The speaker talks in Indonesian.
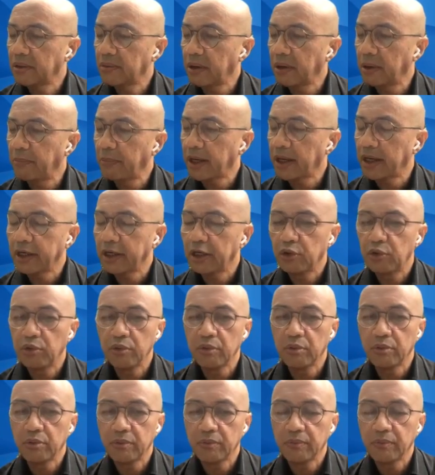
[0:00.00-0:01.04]
apakah
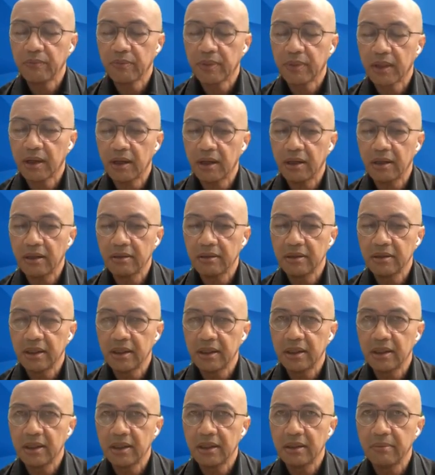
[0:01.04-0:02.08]
itu uh,
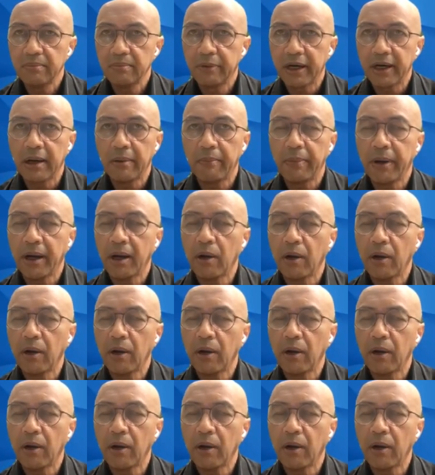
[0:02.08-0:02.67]
jadi berdampak